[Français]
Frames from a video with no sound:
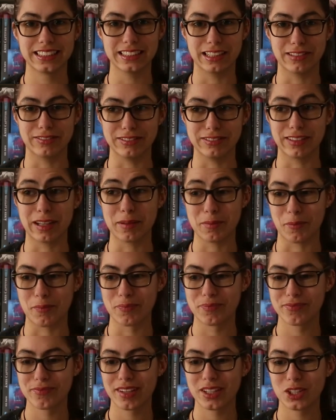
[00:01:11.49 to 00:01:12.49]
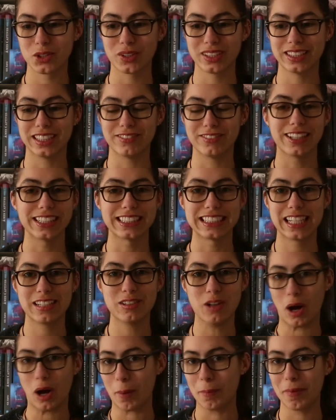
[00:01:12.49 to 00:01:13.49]
En fait, vraiment. Je crois que cette phrase-là
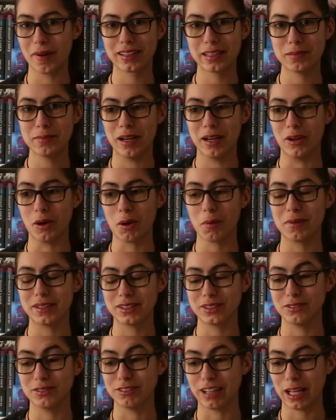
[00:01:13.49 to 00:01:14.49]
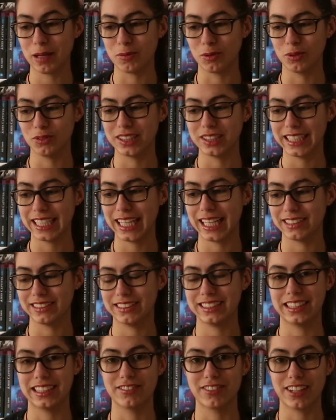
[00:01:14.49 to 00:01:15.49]
leur a porté malheur parce que vraiment, dès qu'elle a
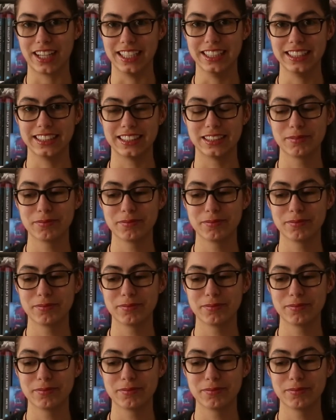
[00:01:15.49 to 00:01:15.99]
sorti cette phrase,